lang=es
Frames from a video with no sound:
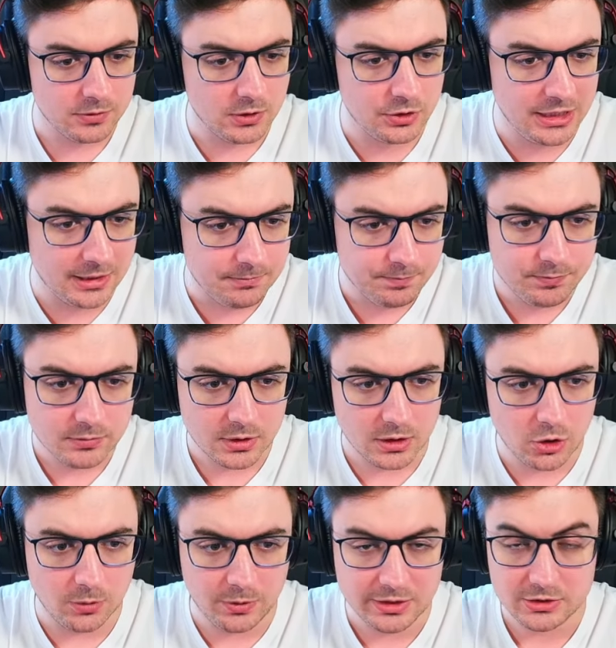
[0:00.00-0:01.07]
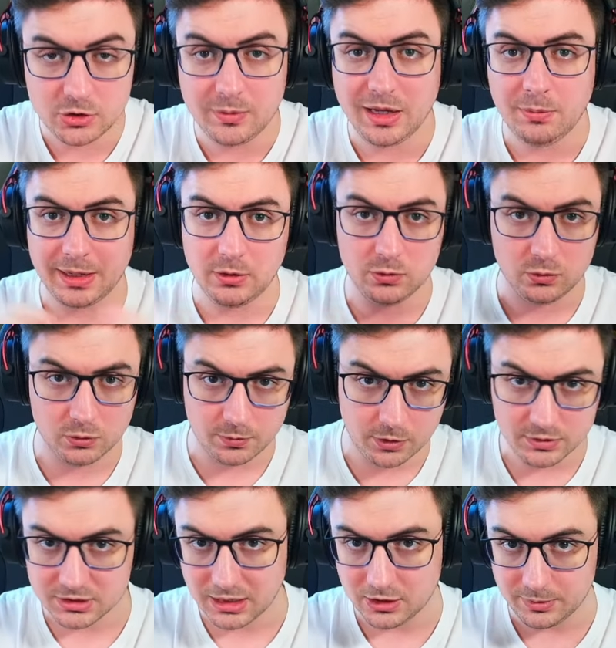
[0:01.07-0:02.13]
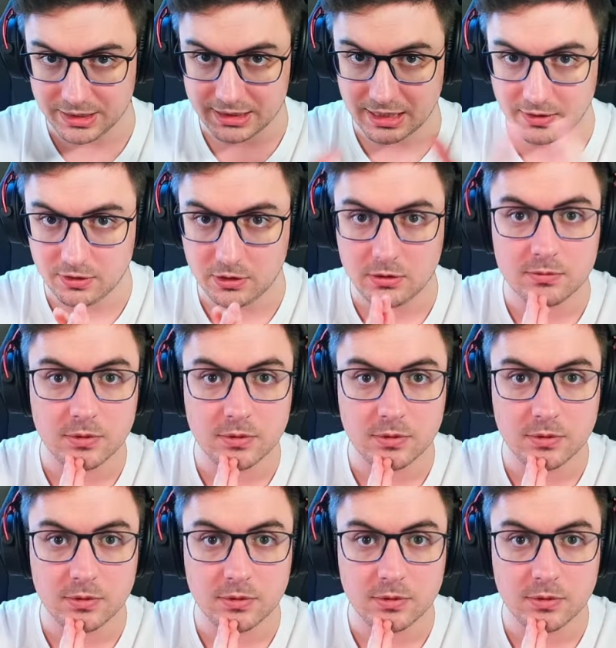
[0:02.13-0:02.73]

Oye, como esto va a ir para YouTube, como estaba comentando,